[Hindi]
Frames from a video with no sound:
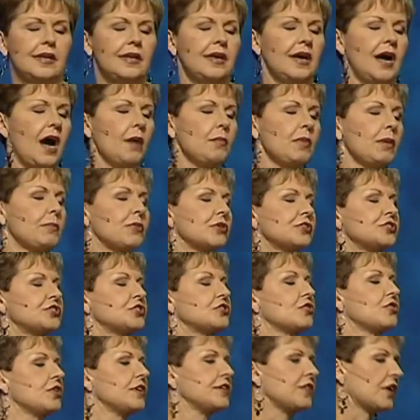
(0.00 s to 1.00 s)
सुनाई हुई
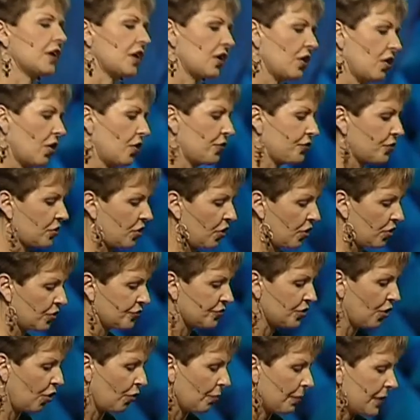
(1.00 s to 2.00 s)
कहानी अच्छी तरह से
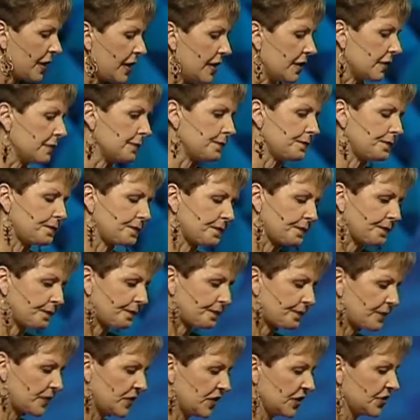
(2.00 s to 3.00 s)
याद है जो बहुत ही
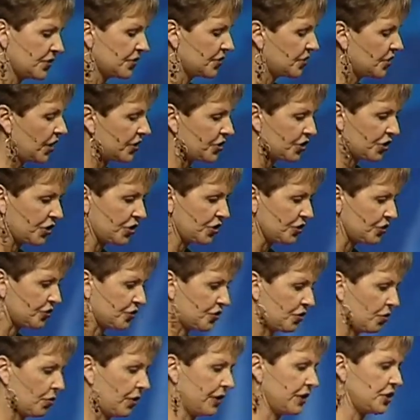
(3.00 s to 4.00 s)
शानदार
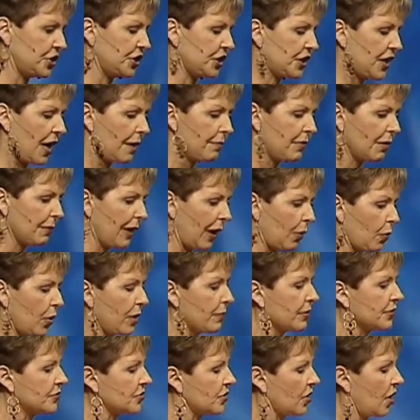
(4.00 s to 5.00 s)
कहानी है वो
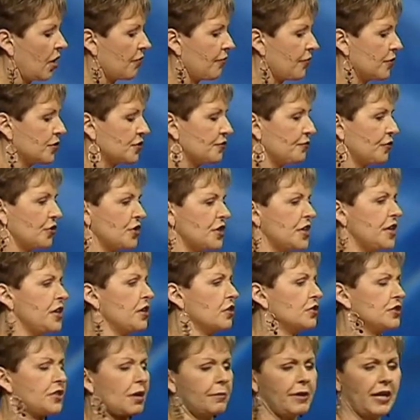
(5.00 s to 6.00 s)
बरसों मेरी जराना
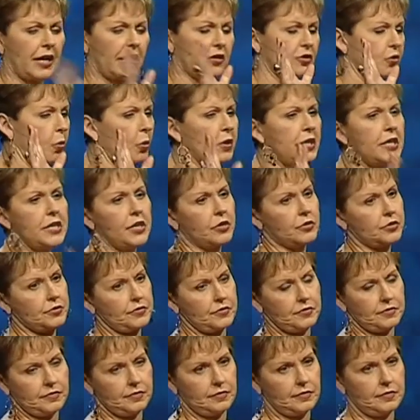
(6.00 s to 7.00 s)
मजलिस में शरीक हुआ
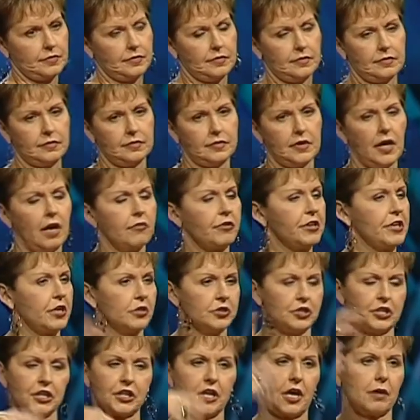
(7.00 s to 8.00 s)
करती
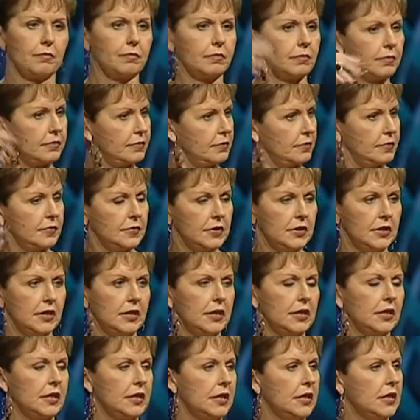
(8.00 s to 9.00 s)
तकरीबन बीस साल तक
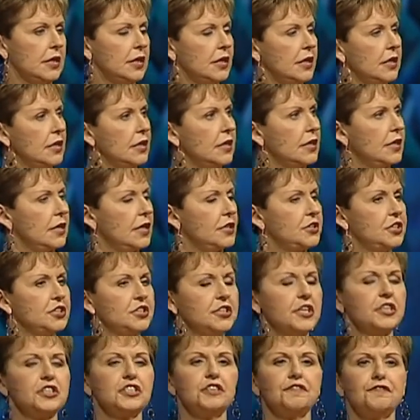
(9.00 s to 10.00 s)
हर
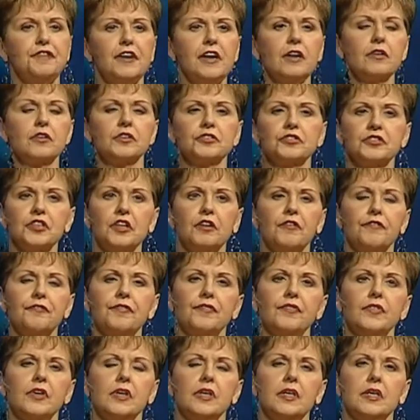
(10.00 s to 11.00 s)
बरस वो आती उसने बताया
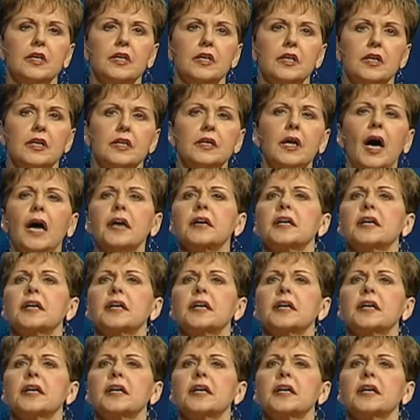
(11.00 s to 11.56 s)
पिछले दो